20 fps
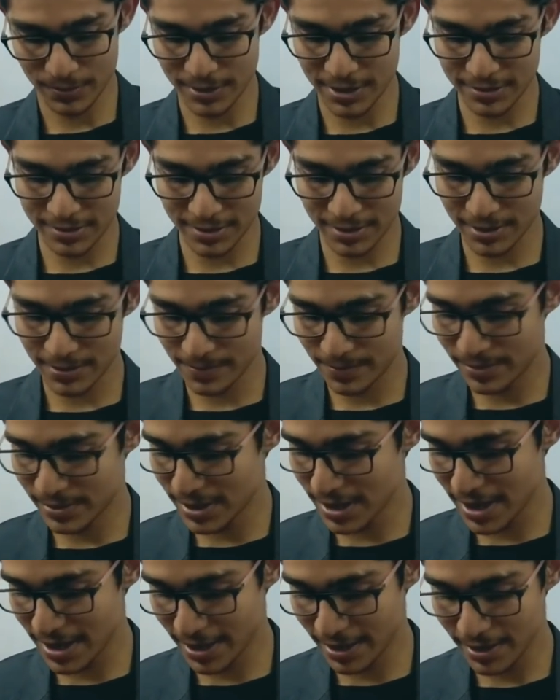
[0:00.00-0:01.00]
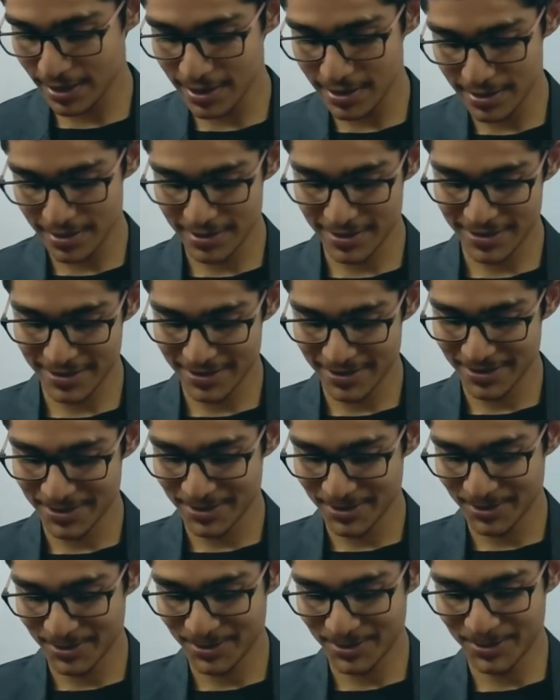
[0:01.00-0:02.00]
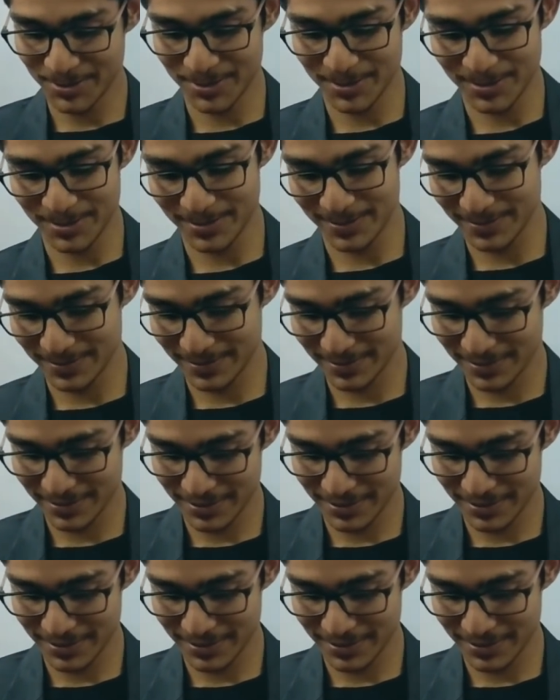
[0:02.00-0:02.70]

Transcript: थोड़ा सा बड़ा है तो,